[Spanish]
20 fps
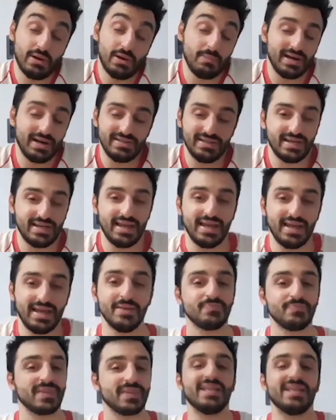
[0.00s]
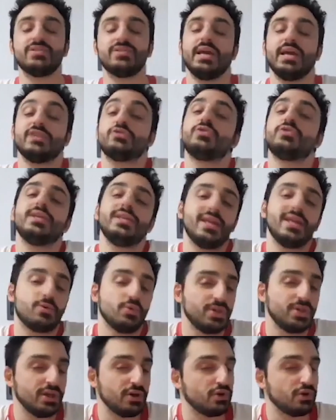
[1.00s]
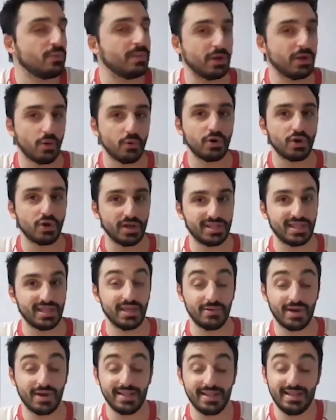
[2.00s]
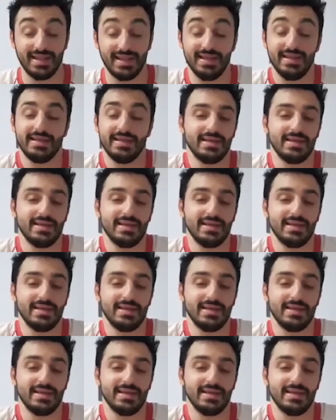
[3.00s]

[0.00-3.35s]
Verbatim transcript: Me parece que es, un indiscutido número uno de este debate.